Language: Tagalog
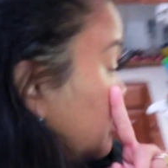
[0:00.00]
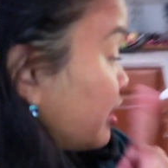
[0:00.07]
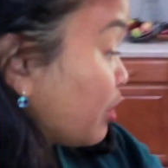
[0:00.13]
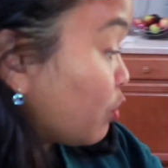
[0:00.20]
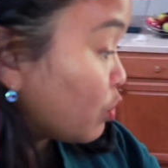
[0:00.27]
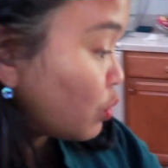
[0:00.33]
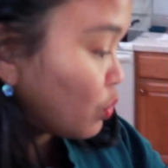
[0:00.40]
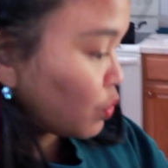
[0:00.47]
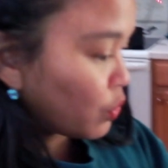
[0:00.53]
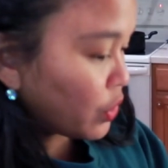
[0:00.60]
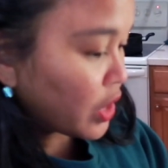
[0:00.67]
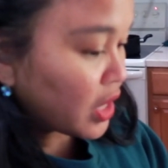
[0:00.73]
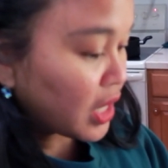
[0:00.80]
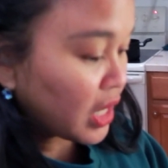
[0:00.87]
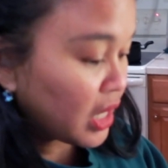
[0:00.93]
Niluto ko
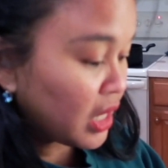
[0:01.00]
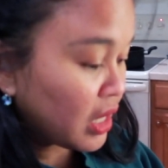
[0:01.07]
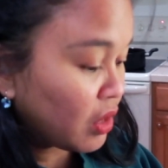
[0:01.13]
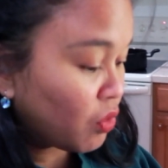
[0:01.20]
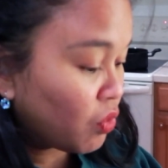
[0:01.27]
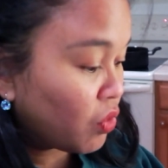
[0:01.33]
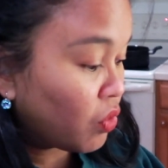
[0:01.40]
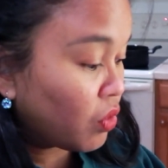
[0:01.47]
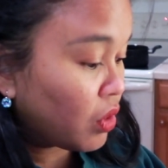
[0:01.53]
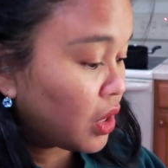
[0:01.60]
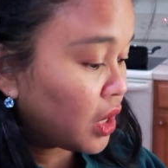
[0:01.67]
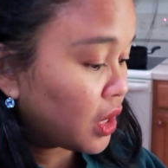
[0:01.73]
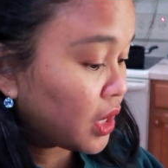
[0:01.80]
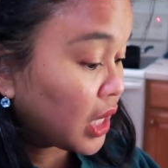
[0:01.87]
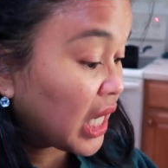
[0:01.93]
yan kaninang
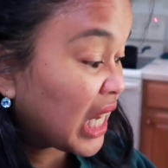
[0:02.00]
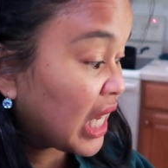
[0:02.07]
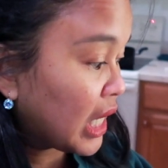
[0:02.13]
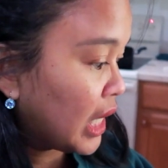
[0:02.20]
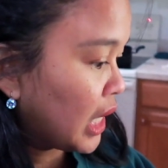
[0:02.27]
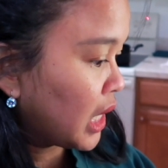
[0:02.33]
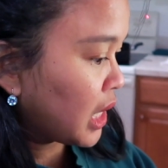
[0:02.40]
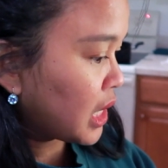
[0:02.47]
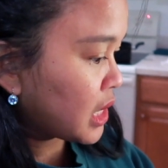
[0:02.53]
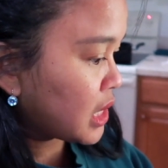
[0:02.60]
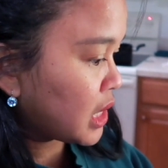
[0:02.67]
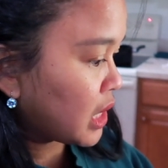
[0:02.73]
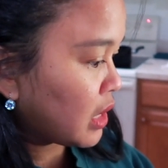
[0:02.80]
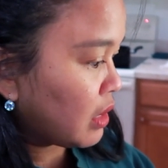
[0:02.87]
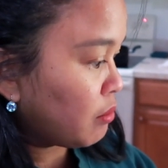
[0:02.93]
uh, tanghali.
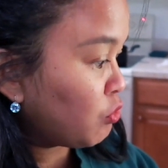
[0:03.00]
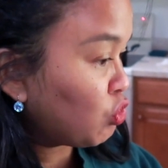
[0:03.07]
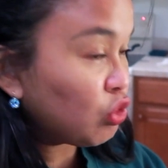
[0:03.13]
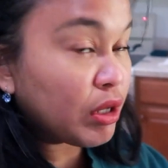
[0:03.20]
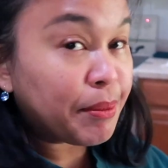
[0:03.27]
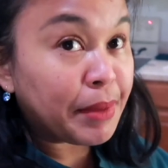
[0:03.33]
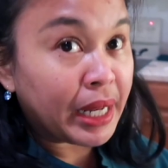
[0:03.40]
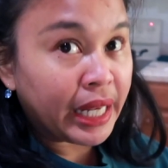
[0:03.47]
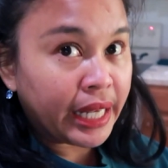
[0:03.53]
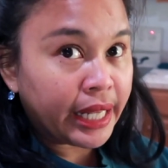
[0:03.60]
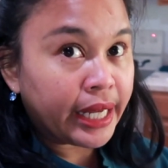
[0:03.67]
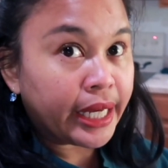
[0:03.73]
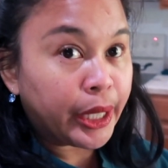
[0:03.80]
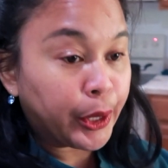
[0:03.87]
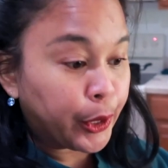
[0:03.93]
Kasi, alam nyo naman,
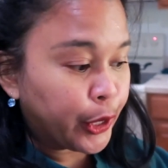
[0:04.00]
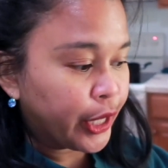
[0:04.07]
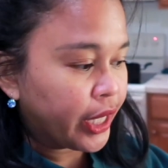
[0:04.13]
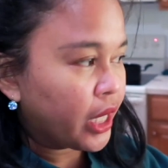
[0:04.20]
yun.